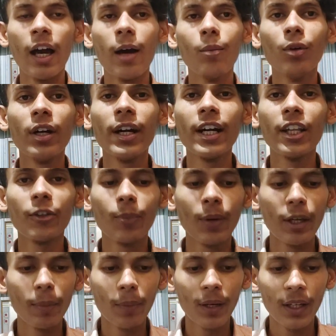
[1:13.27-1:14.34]
एमुलेट
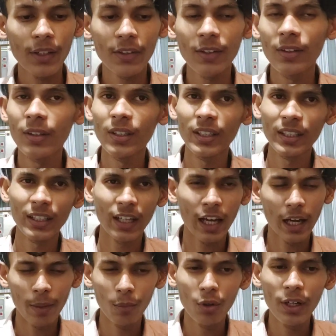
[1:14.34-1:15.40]
डिस्प्ले प्लस
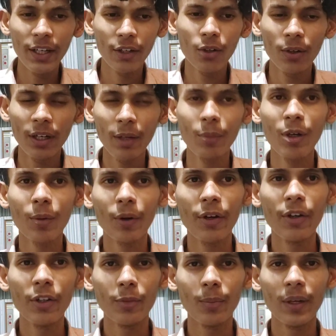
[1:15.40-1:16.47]
एमुलेट तो है मेरा
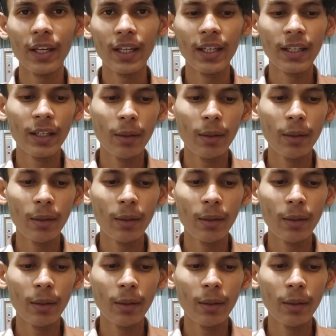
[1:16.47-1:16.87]
वाई डिस्प्ले